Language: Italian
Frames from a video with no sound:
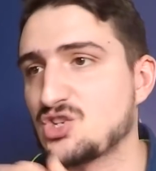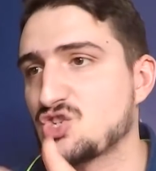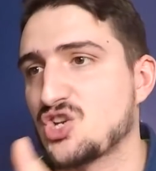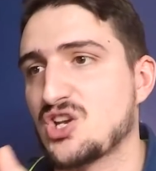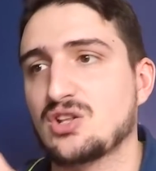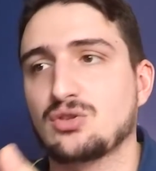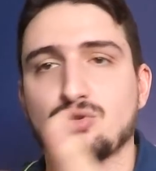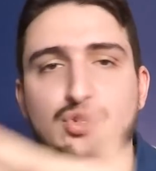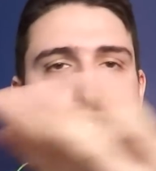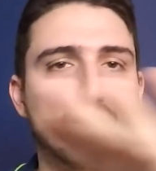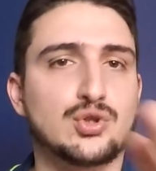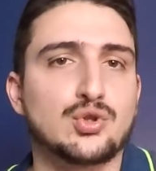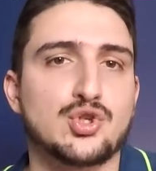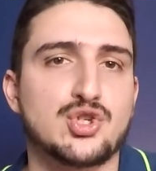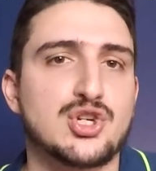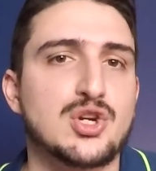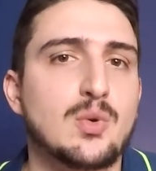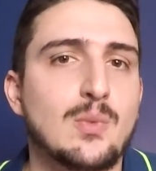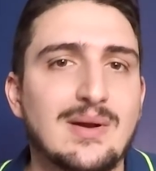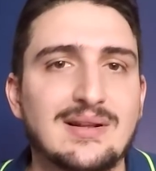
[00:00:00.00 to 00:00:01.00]

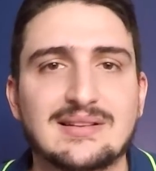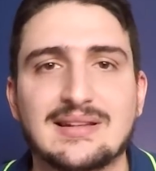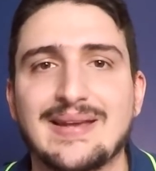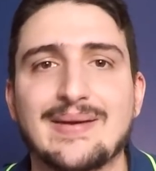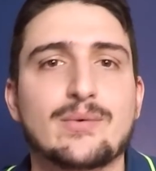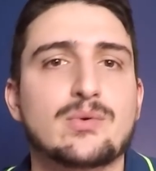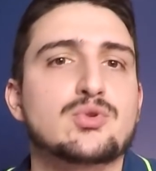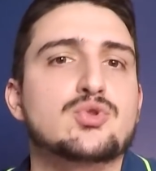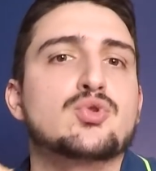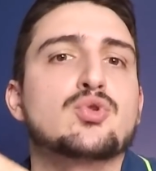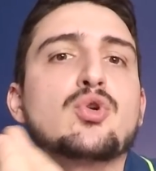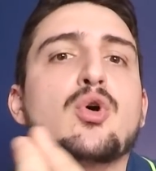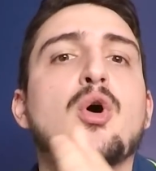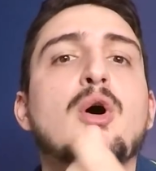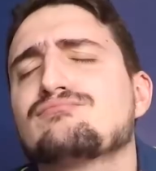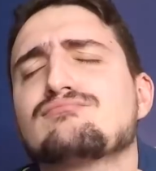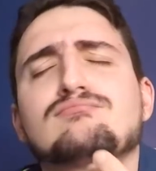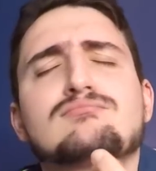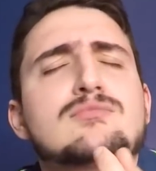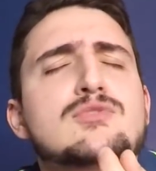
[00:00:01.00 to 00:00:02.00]
100-150 euro sono
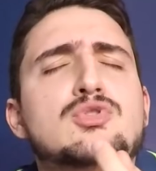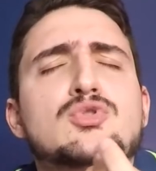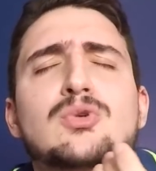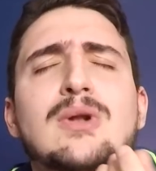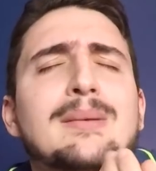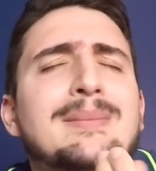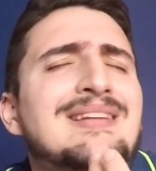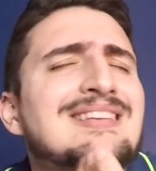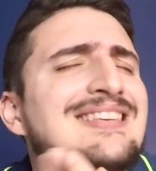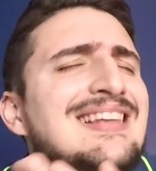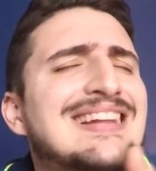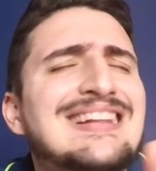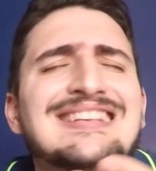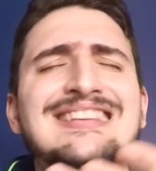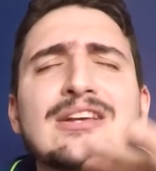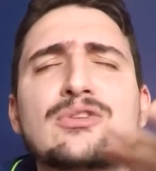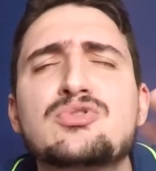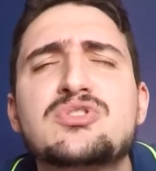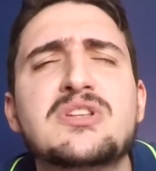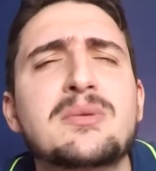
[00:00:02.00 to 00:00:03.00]
solamente
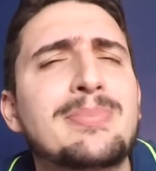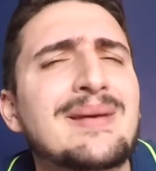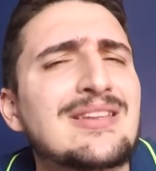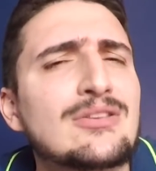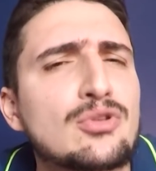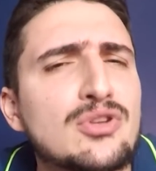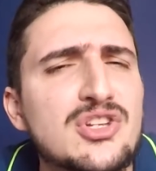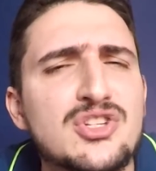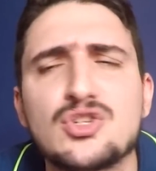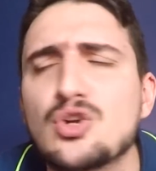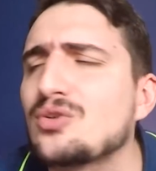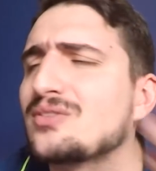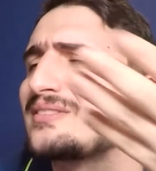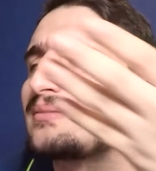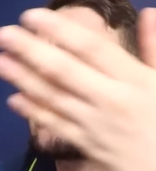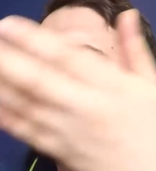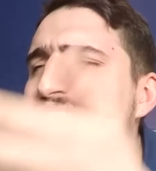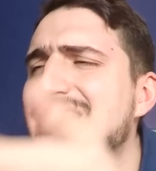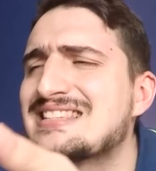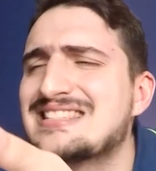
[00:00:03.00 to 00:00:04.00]
l'intero stipendio di son
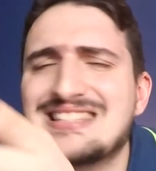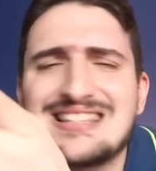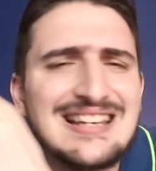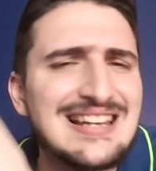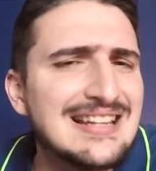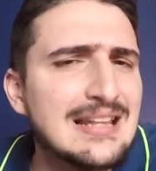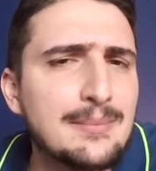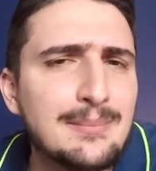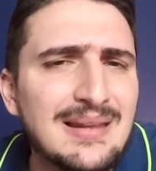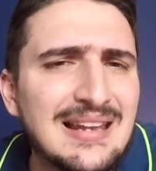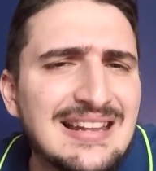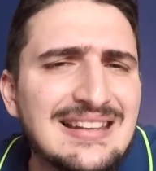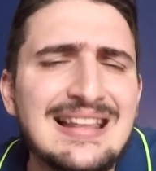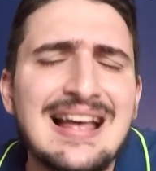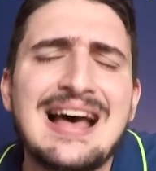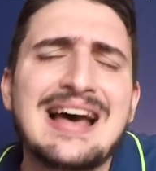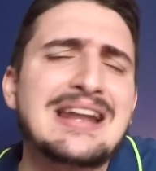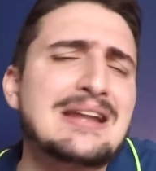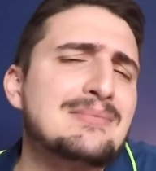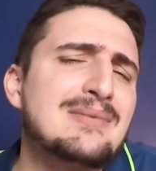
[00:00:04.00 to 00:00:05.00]
mensile da
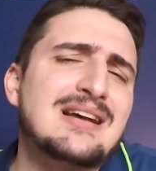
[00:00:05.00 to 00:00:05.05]
militare,